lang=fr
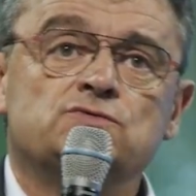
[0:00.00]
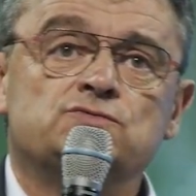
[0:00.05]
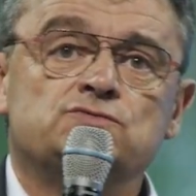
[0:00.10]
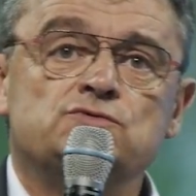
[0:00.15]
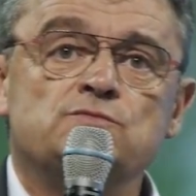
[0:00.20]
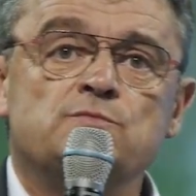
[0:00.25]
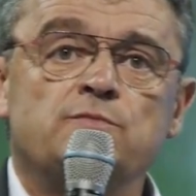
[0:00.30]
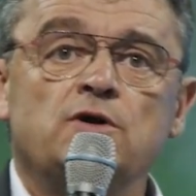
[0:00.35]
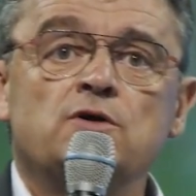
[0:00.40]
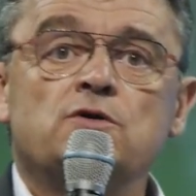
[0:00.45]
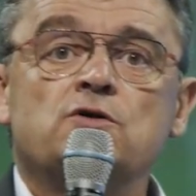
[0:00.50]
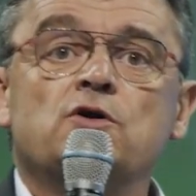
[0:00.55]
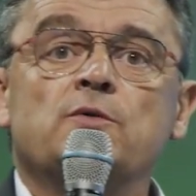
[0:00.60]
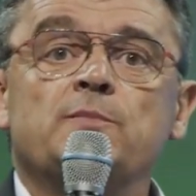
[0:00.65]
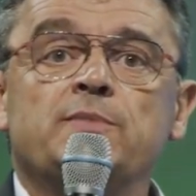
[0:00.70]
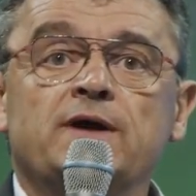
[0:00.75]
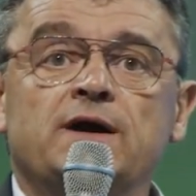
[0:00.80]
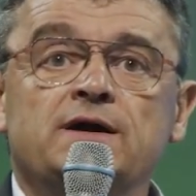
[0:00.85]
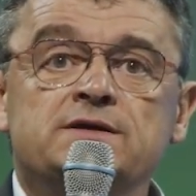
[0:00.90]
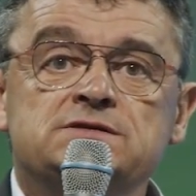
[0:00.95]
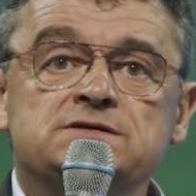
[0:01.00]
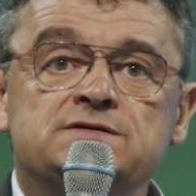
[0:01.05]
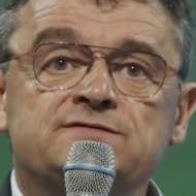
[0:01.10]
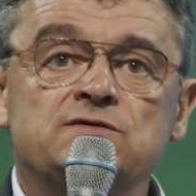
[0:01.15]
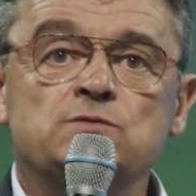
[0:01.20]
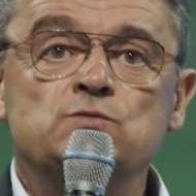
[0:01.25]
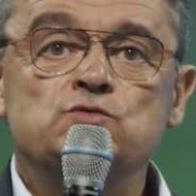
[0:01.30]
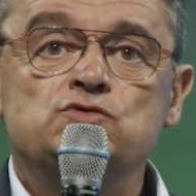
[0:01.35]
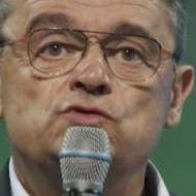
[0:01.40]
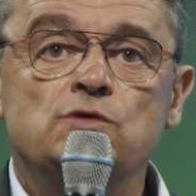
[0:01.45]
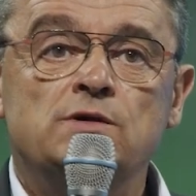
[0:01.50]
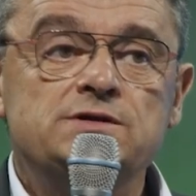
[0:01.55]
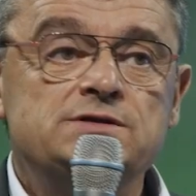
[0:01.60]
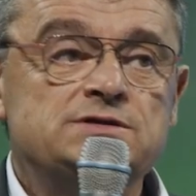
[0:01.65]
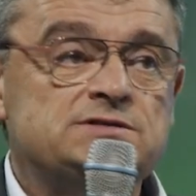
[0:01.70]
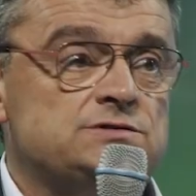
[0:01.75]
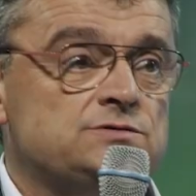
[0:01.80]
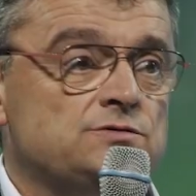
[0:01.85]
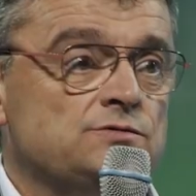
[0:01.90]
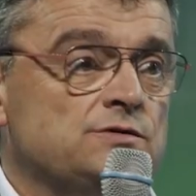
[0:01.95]
d'une banque coopérative et
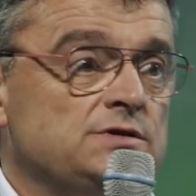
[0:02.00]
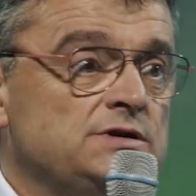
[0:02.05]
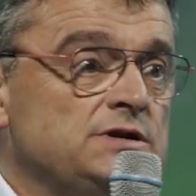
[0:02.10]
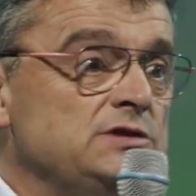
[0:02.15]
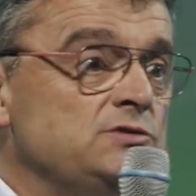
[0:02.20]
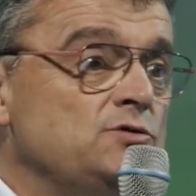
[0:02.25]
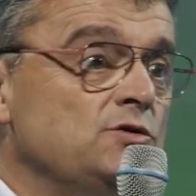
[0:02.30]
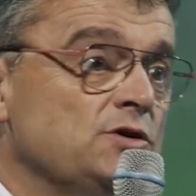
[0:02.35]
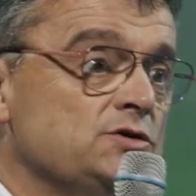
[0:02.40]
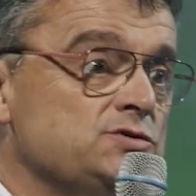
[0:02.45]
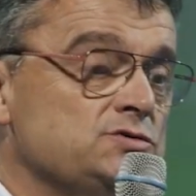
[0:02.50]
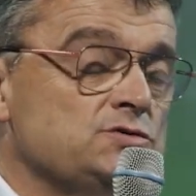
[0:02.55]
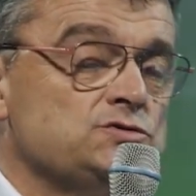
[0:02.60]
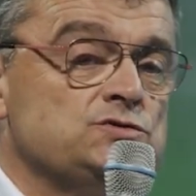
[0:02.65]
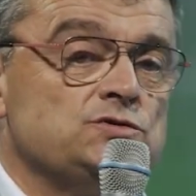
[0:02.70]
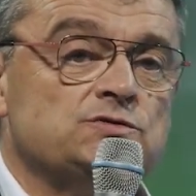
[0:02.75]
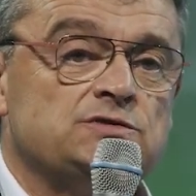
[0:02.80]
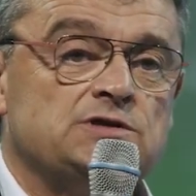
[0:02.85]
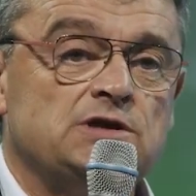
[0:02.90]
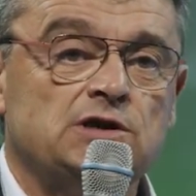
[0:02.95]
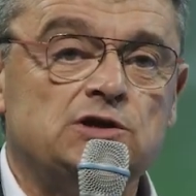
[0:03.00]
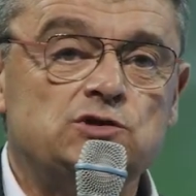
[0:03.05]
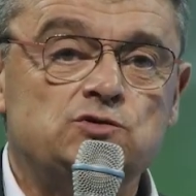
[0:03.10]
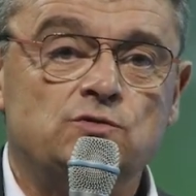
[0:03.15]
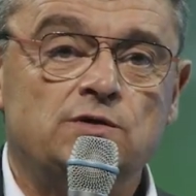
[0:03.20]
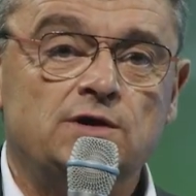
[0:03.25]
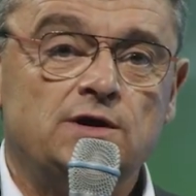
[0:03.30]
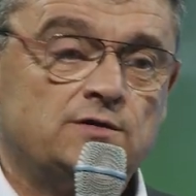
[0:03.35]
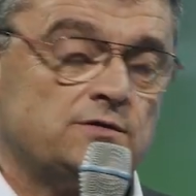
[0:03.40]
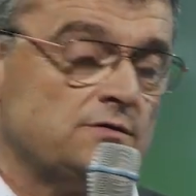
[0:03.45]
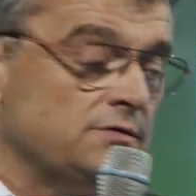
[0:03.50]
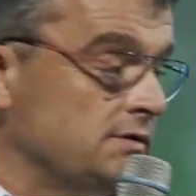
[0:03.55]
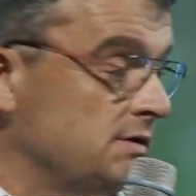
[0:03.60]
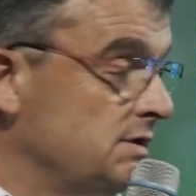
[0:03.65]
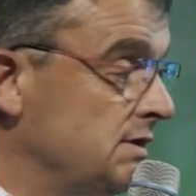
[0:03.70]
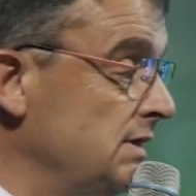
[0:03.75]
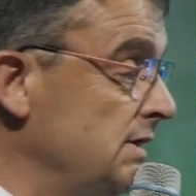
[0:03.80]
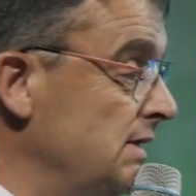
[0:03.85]
mutualiste leader sur son territoire, qui